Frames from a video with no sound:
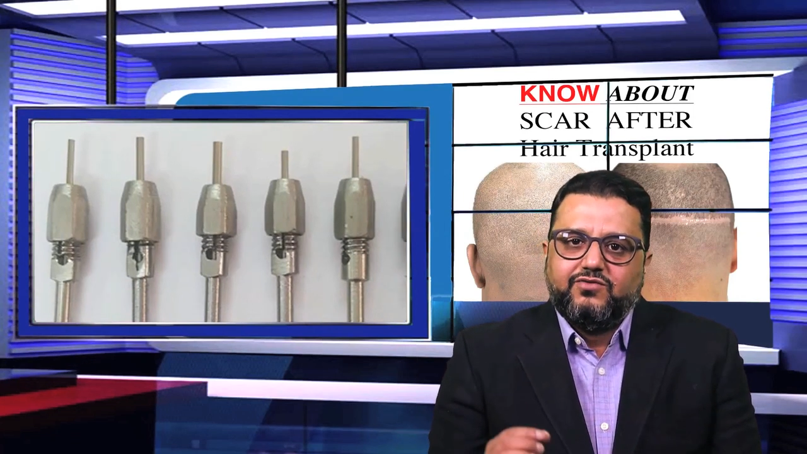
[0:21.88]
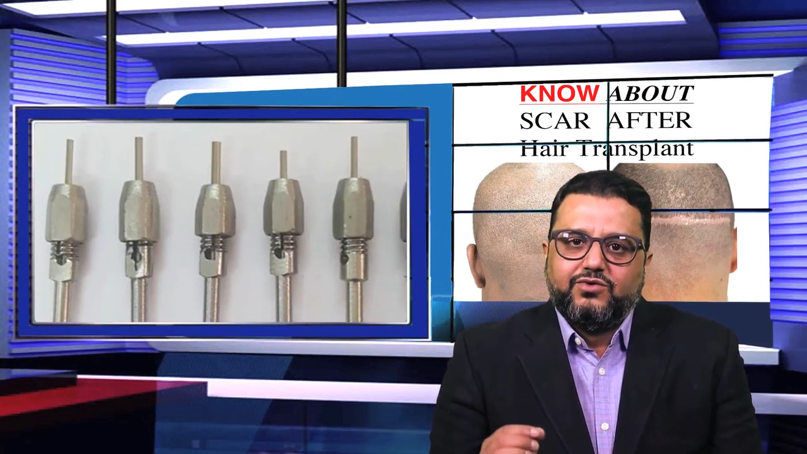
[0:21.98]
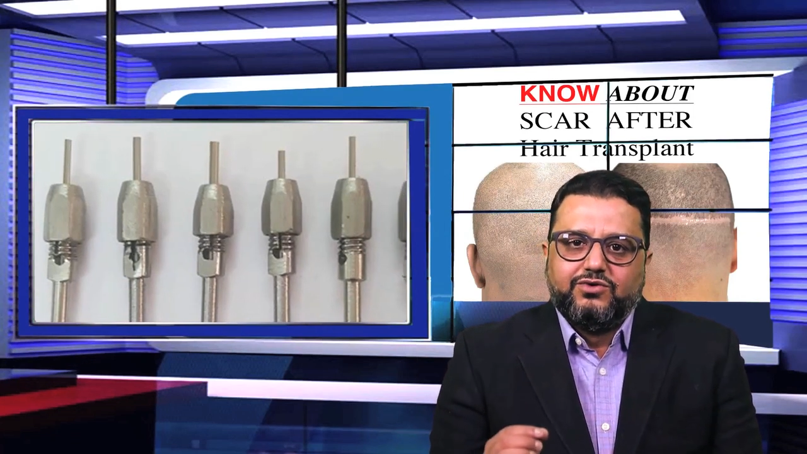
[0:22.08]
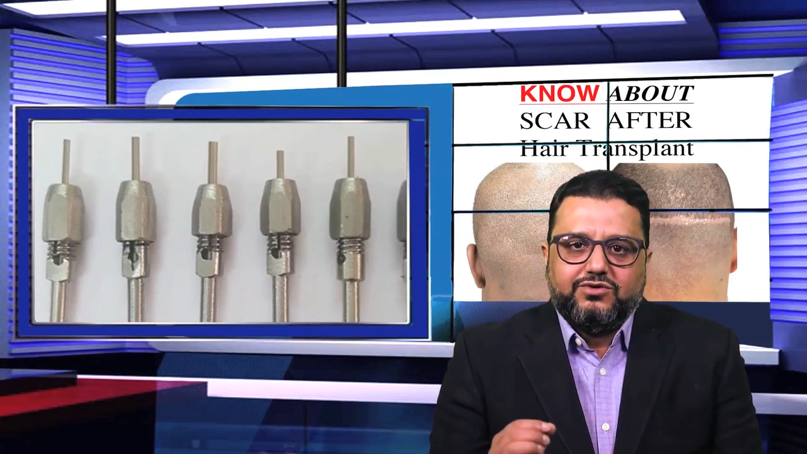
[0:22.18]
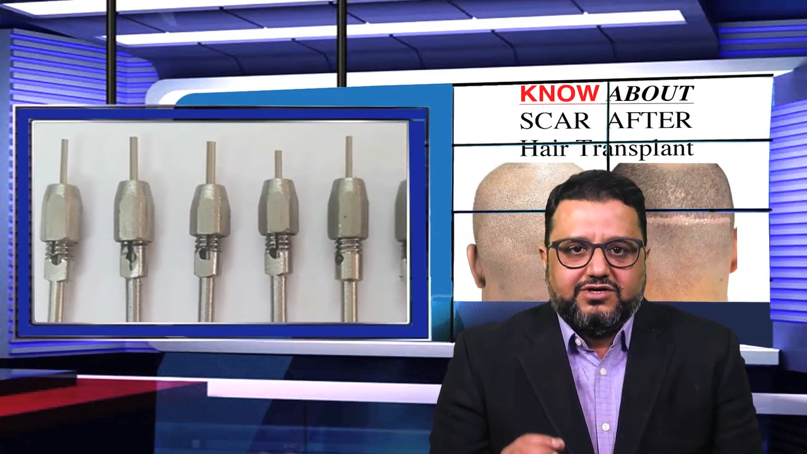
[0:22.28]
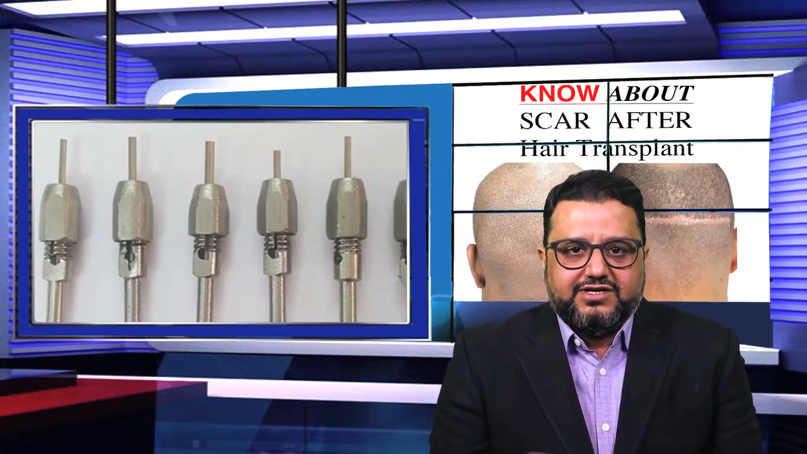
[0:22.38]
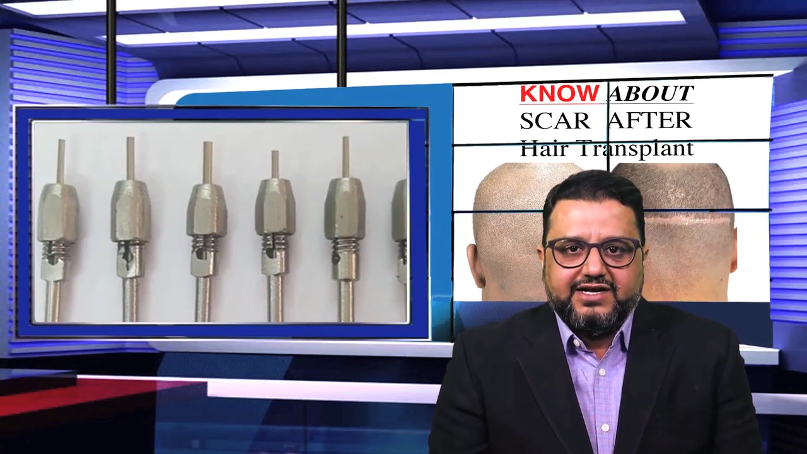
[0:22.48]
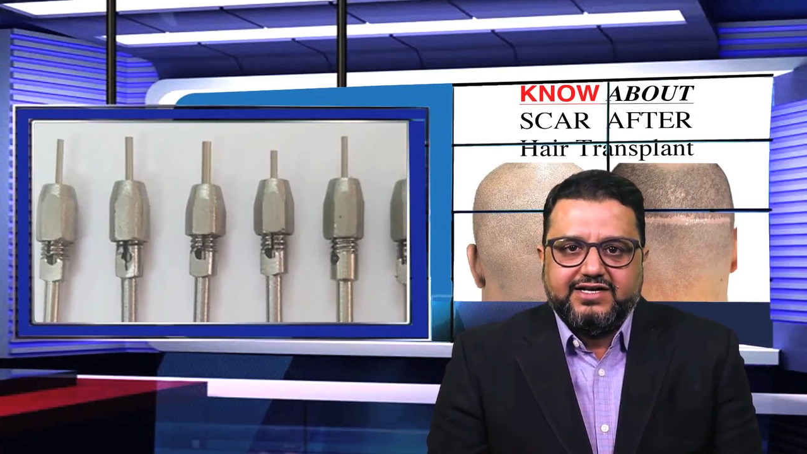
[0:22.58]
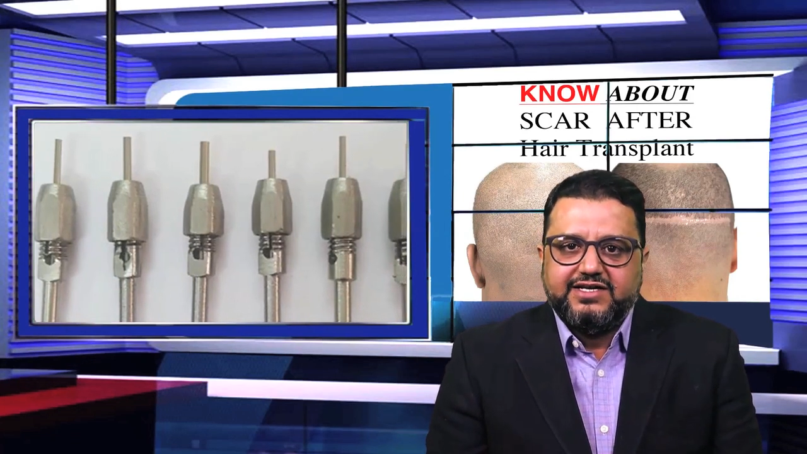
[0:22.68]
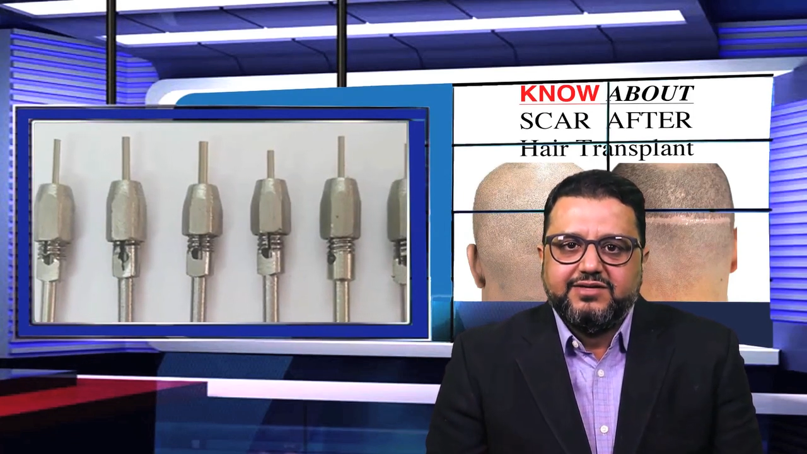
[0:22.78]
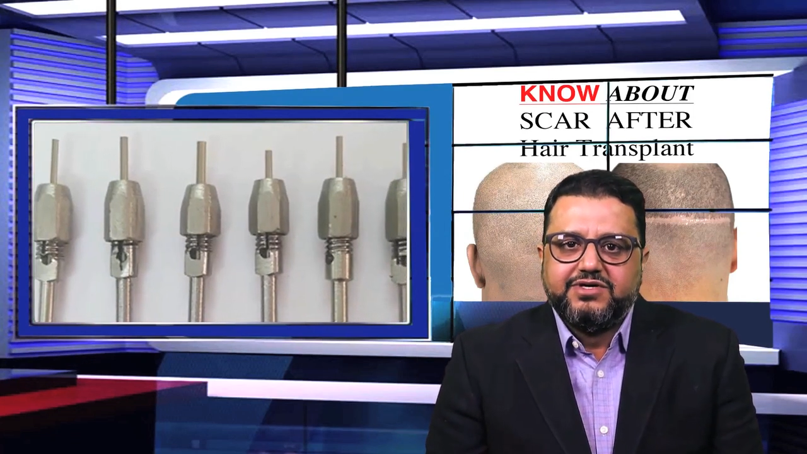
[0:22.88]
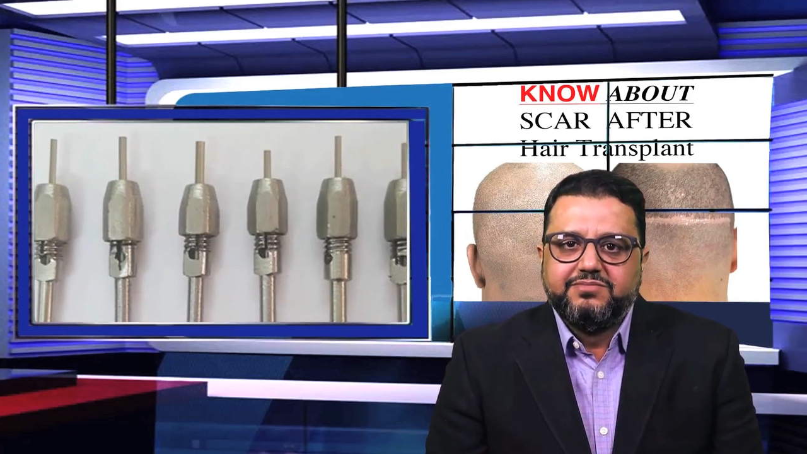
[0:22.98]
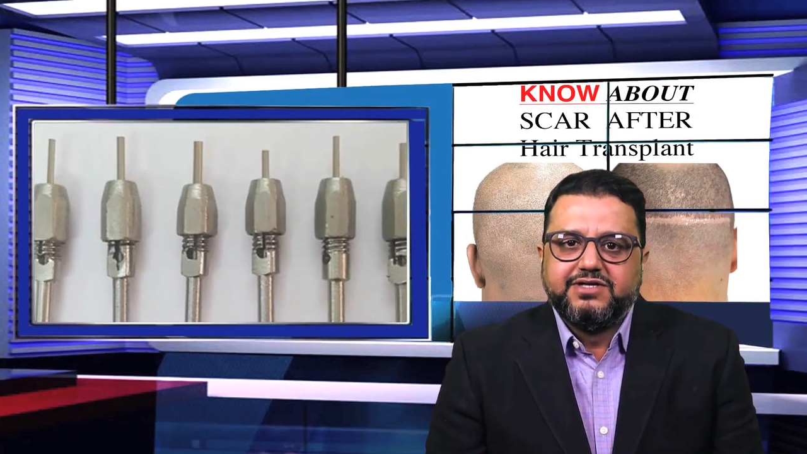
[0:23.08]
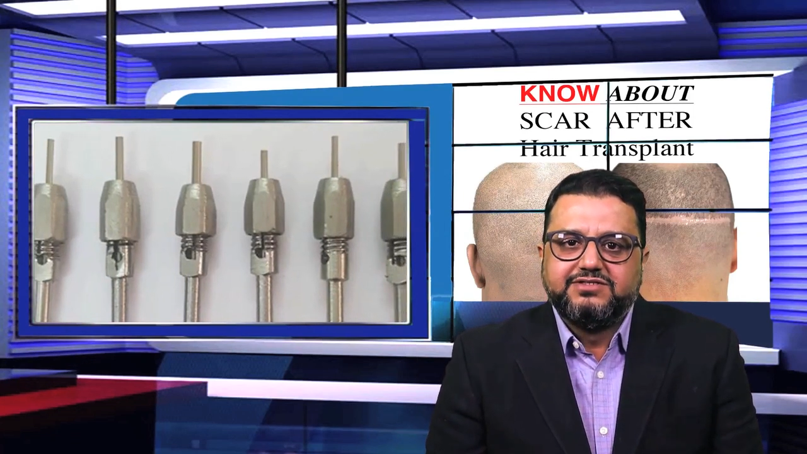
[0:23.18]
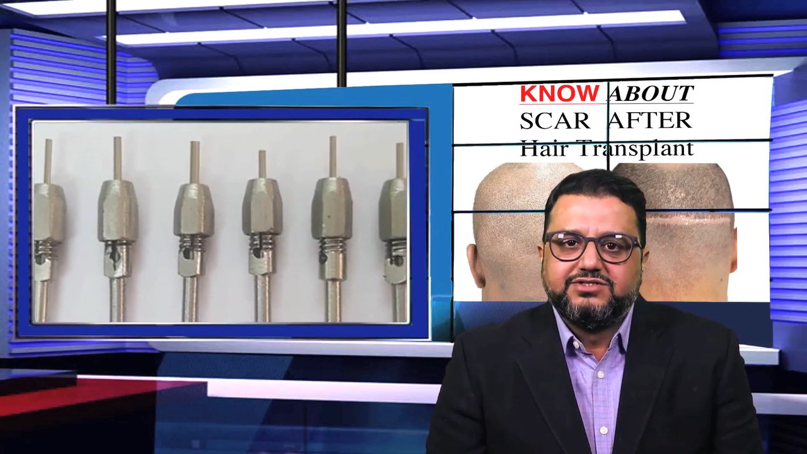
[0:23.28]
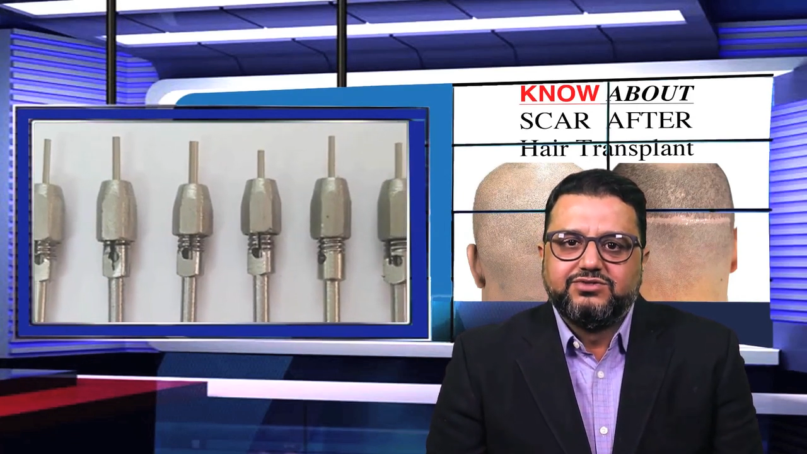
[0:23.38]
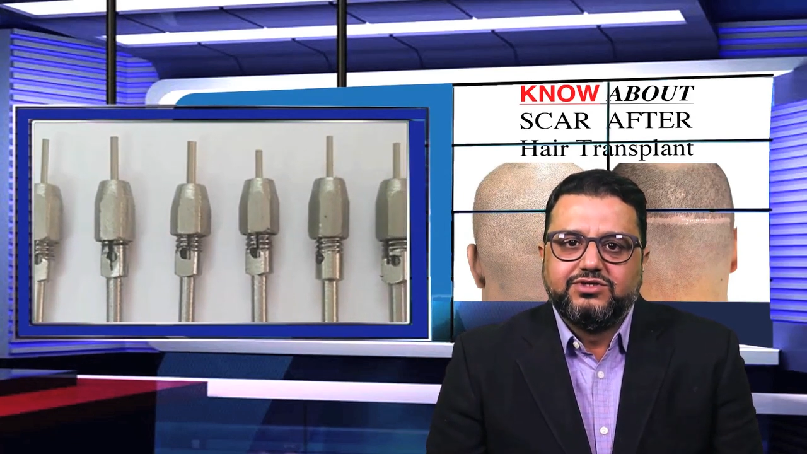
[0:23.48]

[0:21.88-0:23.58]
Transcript: वो टाइटेनियम के पंचेज